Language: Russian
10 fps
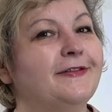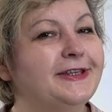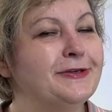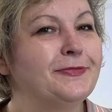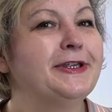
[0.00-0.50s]

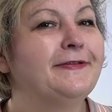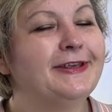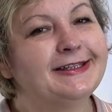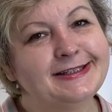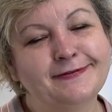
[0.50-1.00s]
Всем
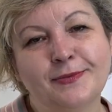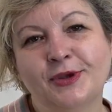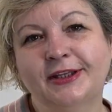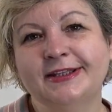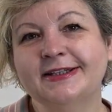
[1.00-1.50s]
привет! С вами
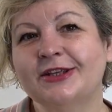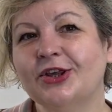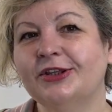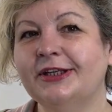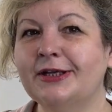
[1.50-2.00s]
я, Татьяна
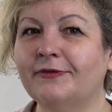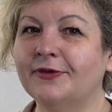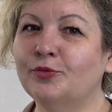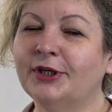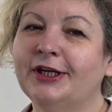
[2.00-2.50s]
Шадрина,
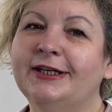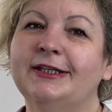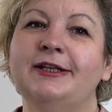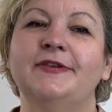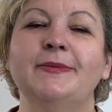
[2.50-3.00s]
вы у меня на
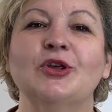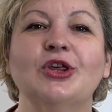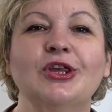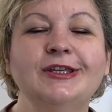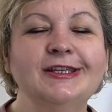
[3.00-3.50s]
канале «Время
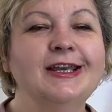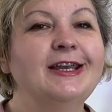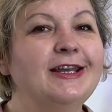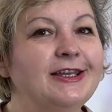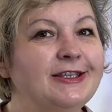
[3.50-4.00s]
шить».
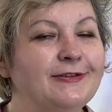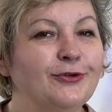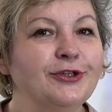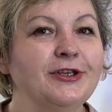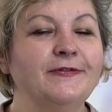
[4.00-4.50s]

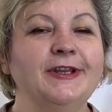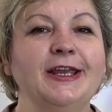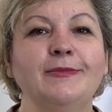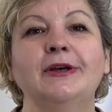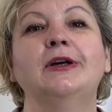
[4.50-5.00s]
Сегодня
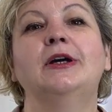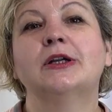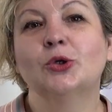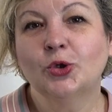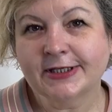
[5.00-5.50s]
время
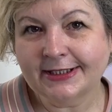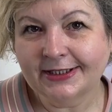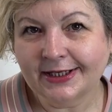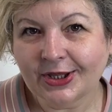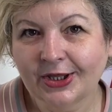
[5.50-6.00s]

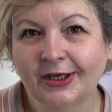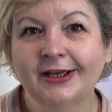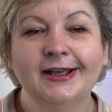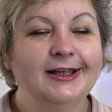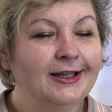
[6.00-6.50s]
розыгрыша.
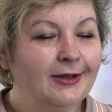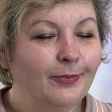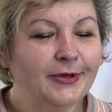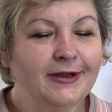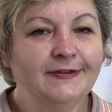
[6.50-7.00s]

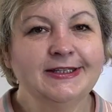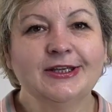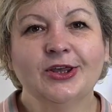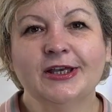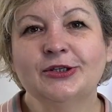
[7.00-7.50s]
Правда,
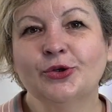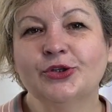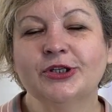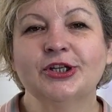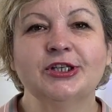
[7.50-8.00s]
сейчас
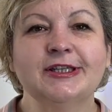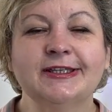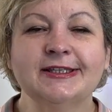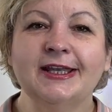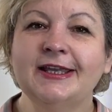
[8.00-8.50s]
розыгрыш не
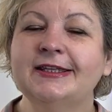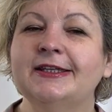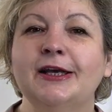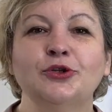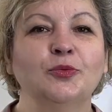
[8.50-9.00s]
состоится,
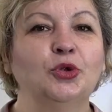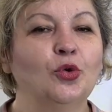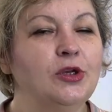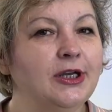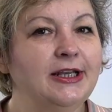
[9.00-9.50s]
я о нем
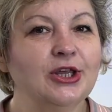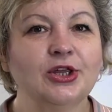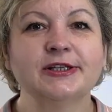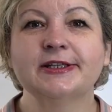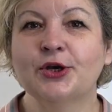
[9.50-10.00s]
только лишь
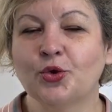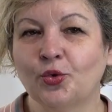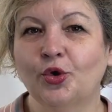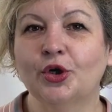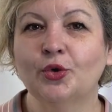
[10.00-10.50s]

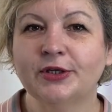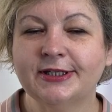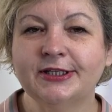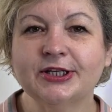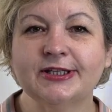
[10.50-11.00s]
расскажу.
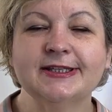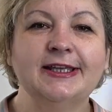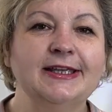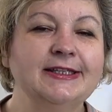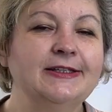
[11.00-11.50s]
Розыгрыш
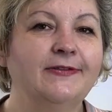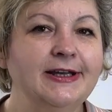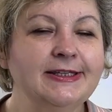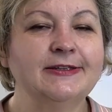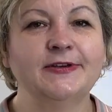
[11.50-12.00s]
состоится
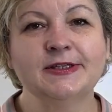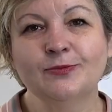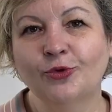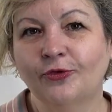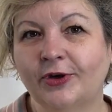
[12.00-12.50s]

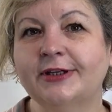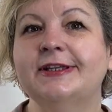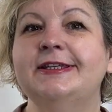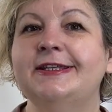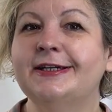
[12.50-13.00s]
28
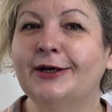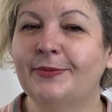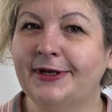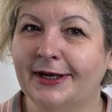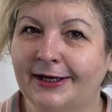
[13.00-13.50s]

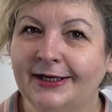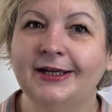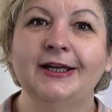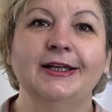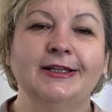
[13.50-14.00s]
декабря,
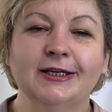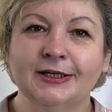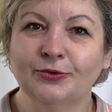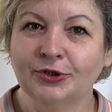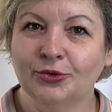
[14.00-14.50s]

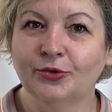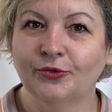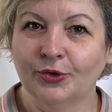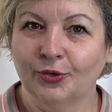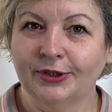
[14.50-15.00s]
накануне
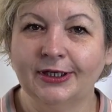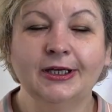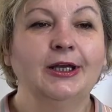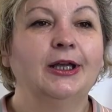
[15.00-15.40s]
Нового года.